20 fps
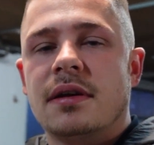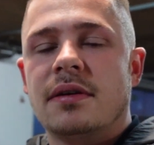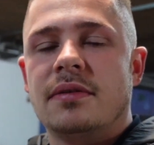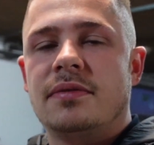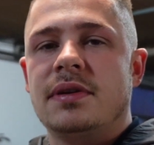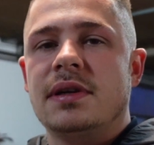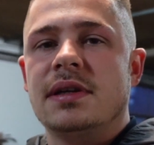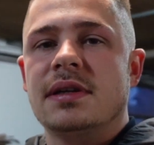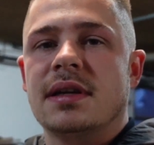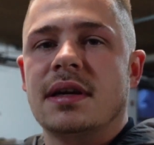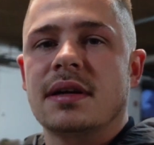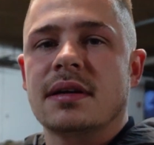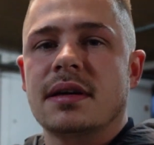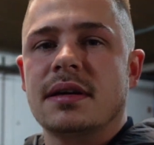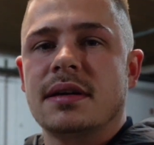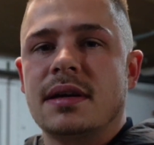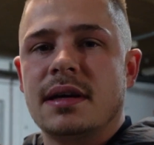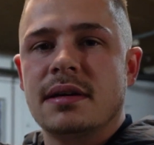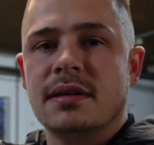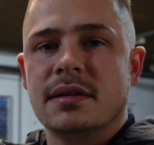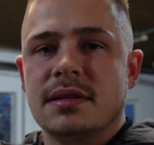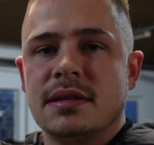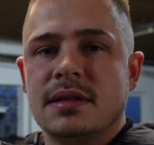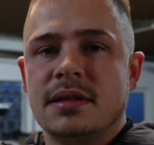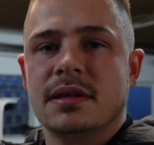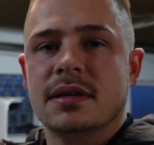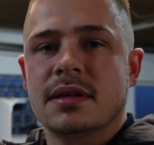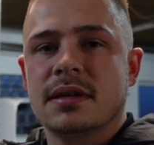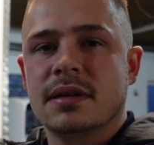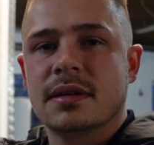Vielen Dank an alle,
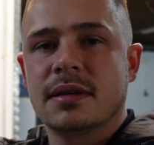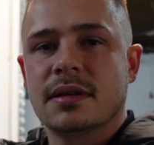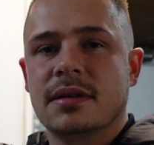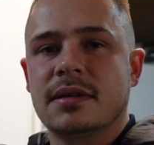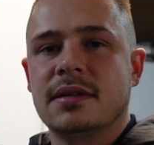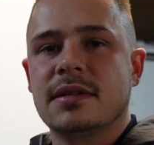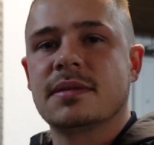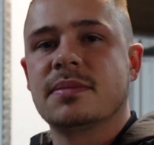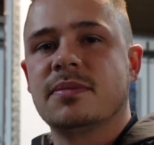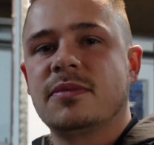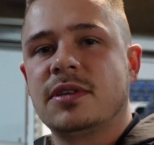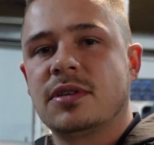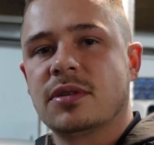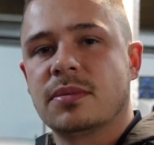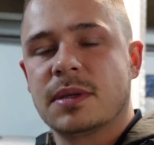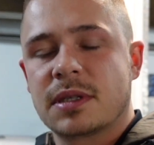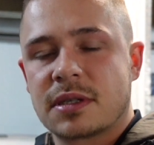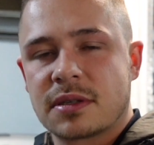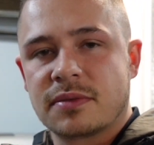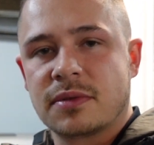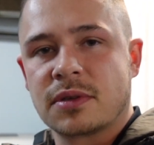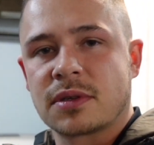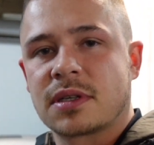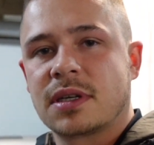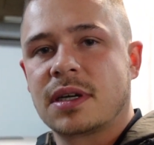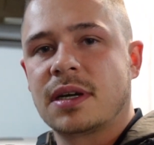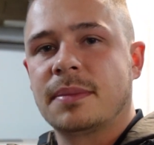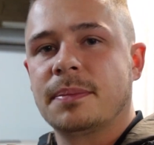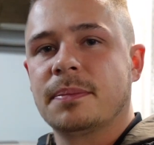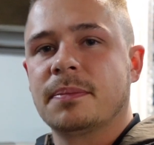die in diesem Video mitgewirkt
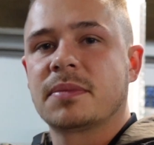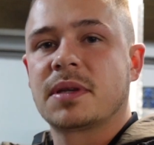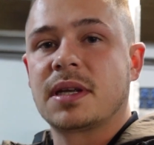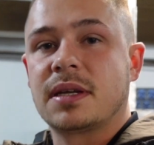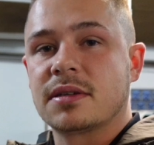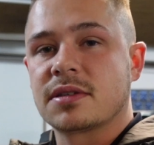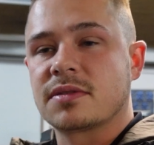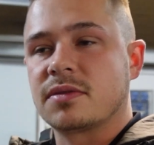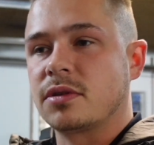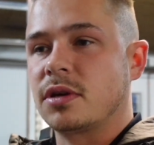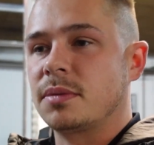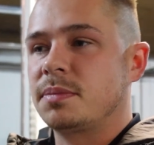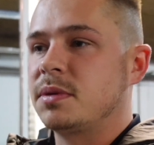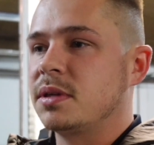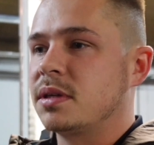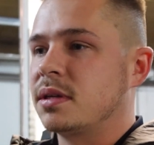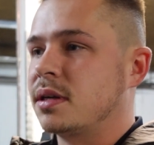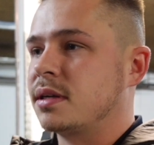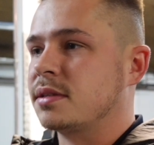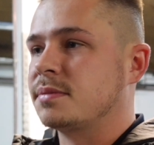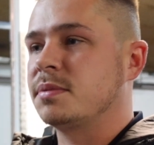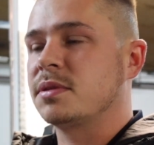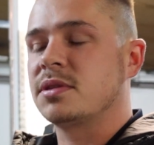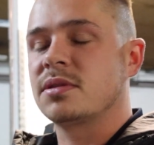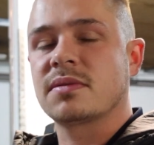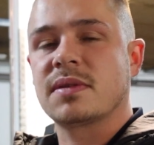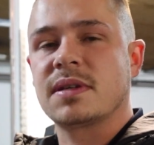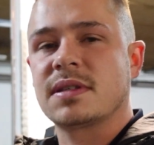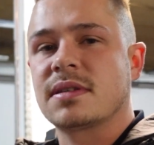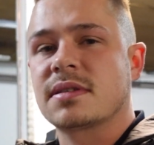haben. Dennis von Opticast
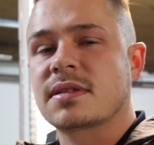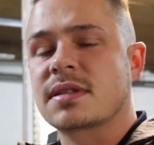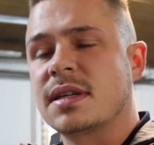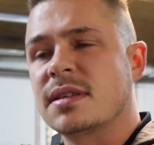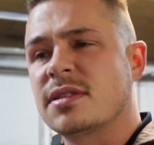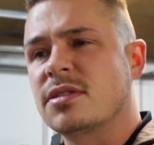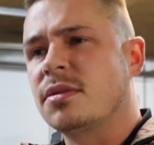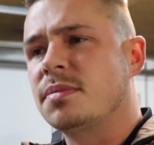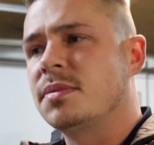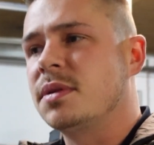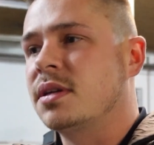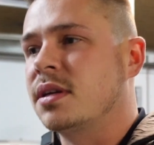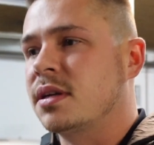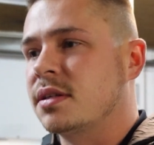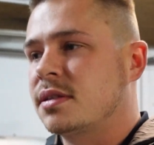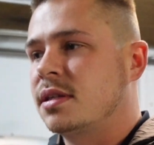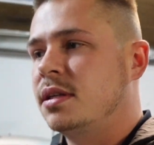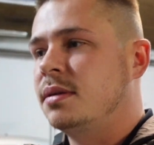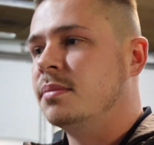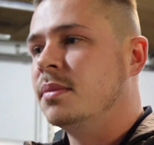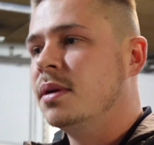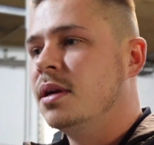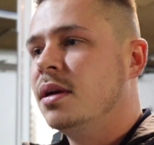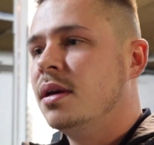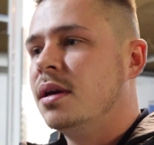bzw. das ganze Opticast-Team.